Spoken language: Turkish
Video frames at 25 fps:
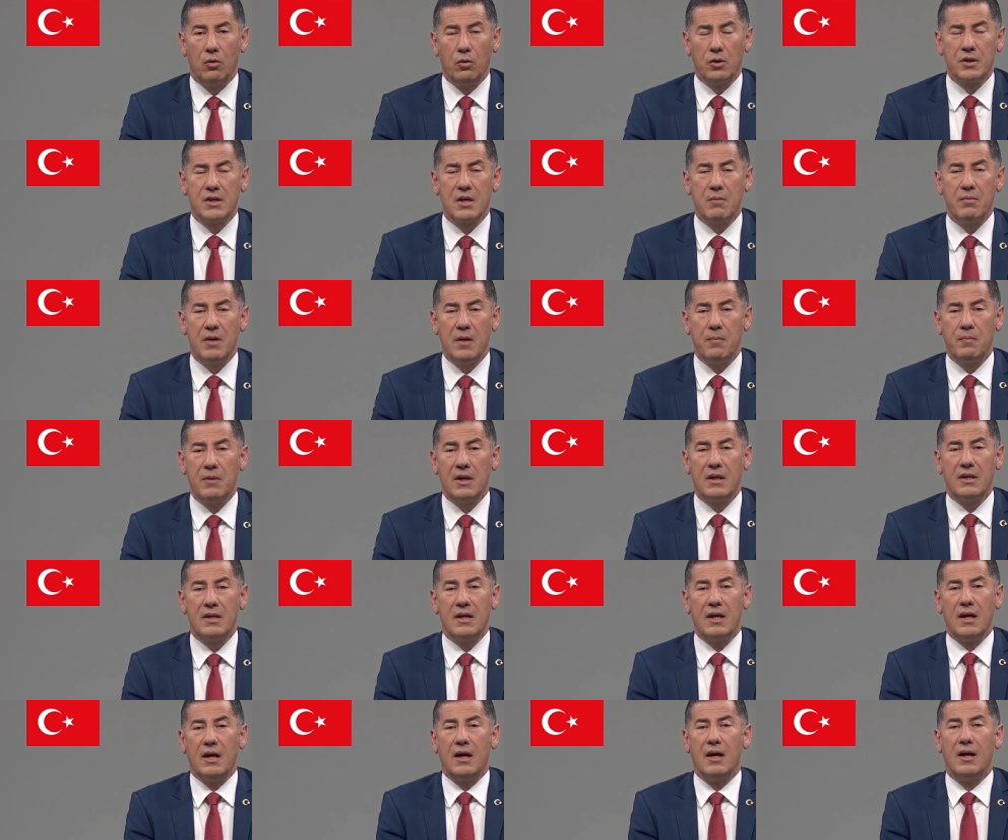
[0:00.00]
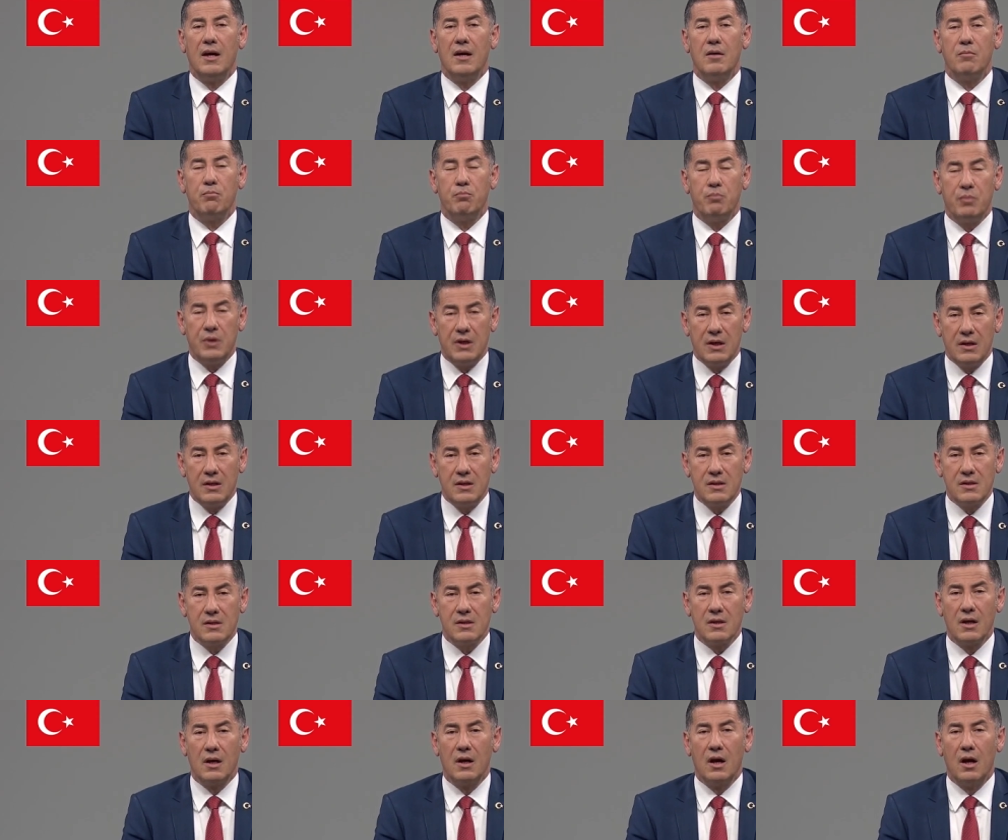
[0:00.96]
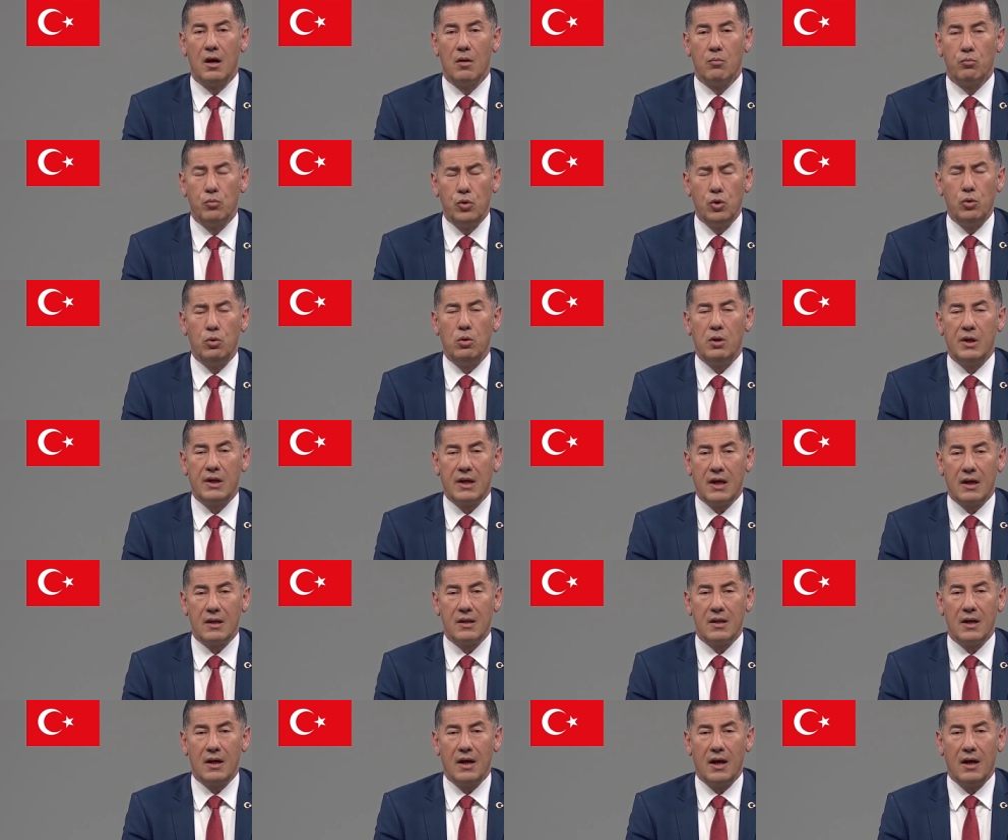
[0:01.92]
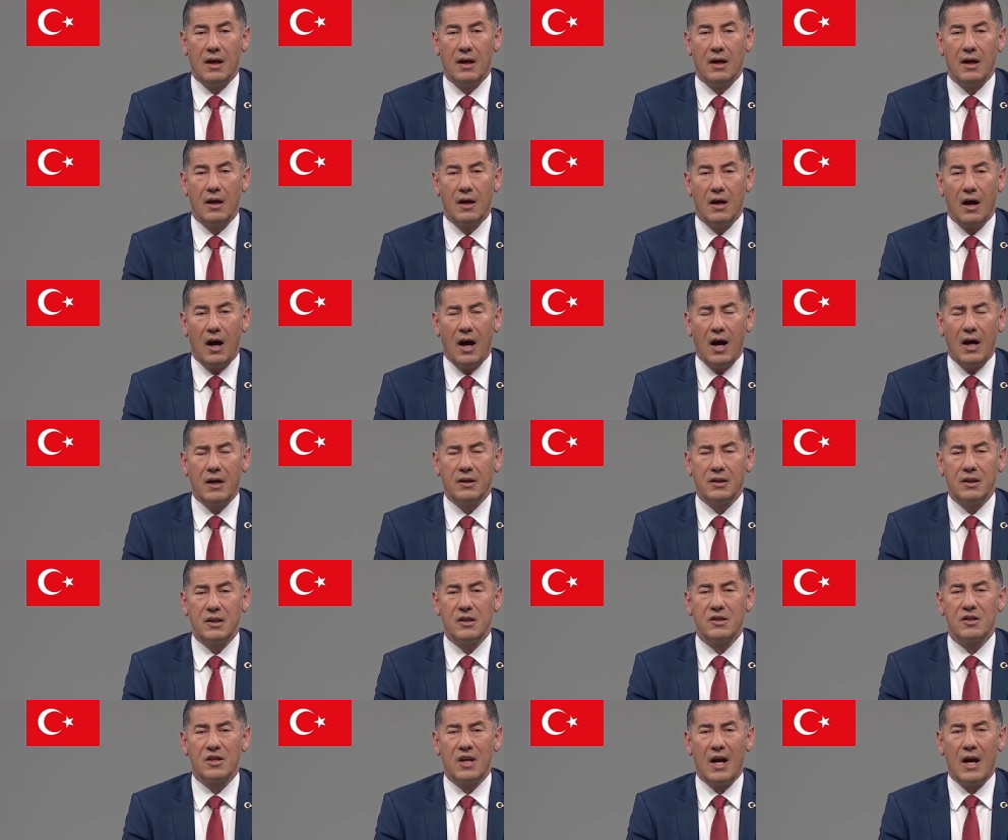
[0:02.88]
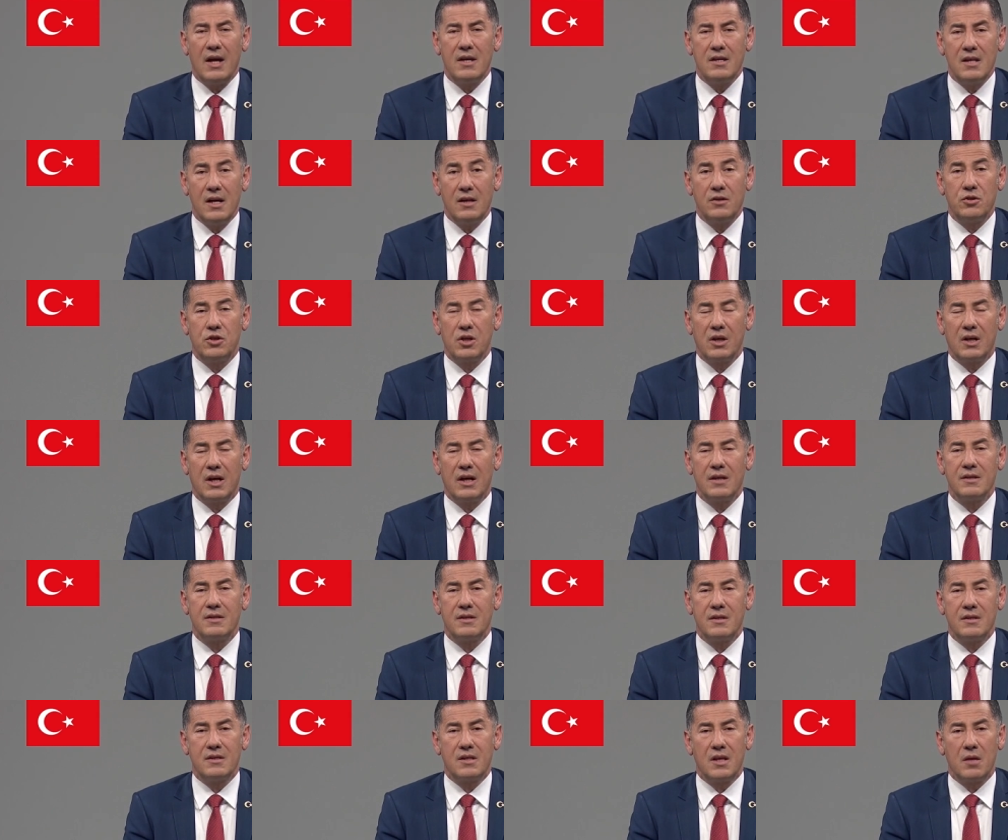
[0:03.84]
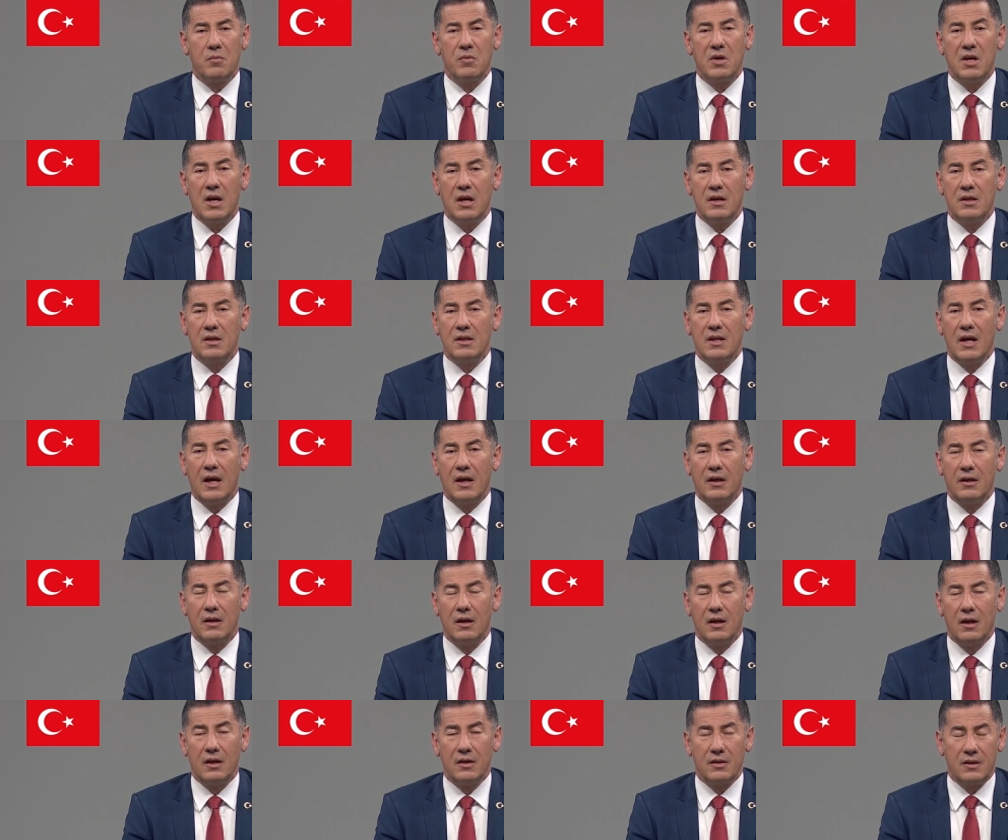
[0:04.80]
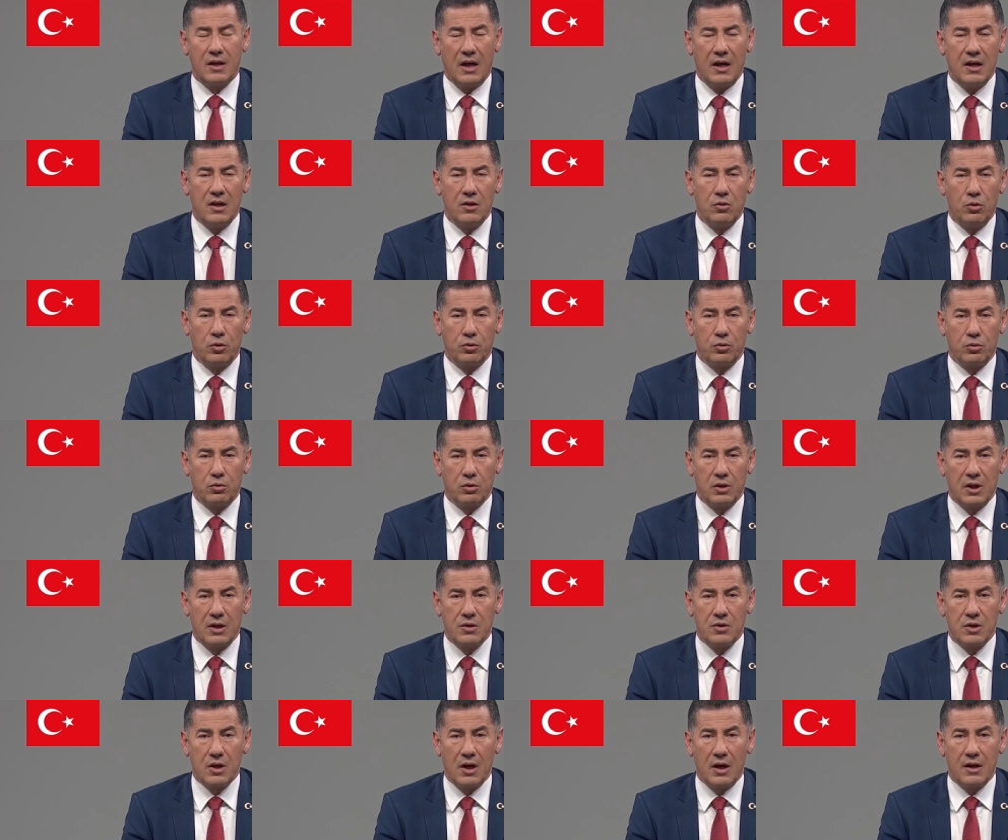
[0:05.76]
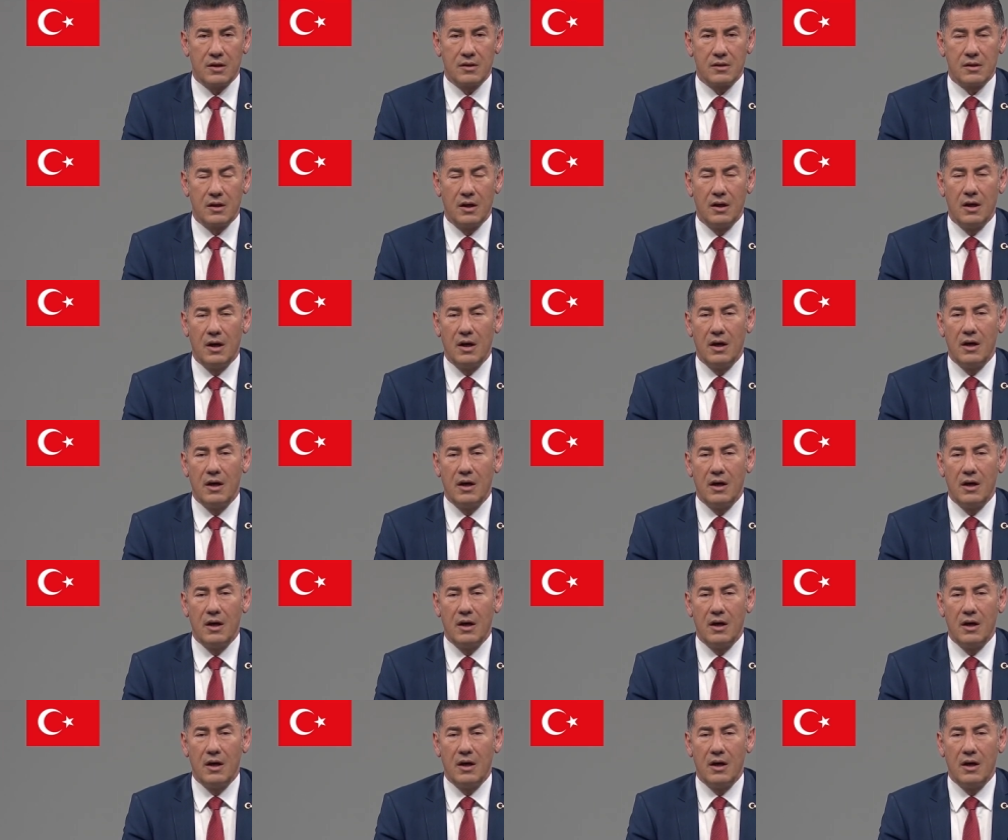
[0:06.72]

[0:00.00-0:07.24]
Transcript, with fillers: O sebeple de biz bu ülkede artık raydan çıkan sistemi yeniden rayına oturtacağız.